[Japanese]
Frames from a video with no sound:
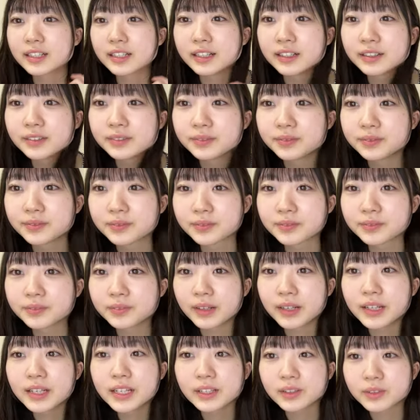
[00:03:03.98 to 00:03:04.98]
か
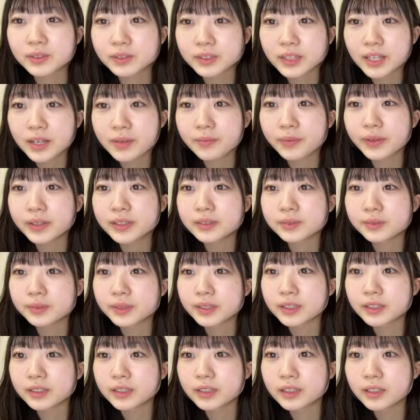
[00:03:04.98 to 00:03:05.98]
ありがとうございます見
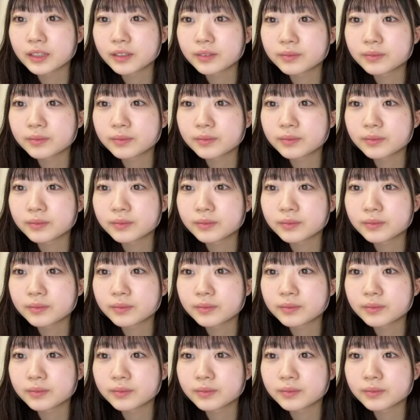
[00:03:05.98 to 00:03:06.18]
てくれて